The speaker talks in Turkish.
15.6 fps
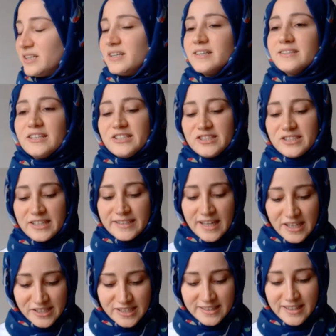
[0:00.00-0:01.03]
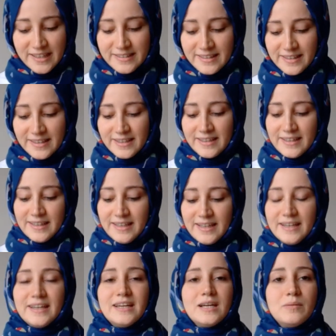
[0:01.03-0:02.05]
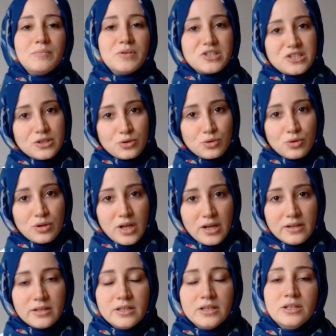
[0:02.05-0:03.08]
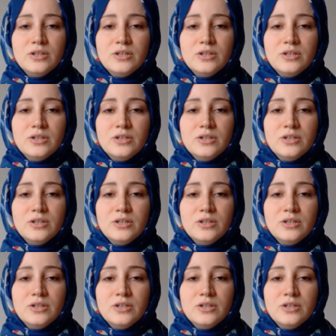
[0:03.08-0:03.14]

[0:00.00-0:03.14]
arkadaşlar gerçekten de e, başarıyorlar.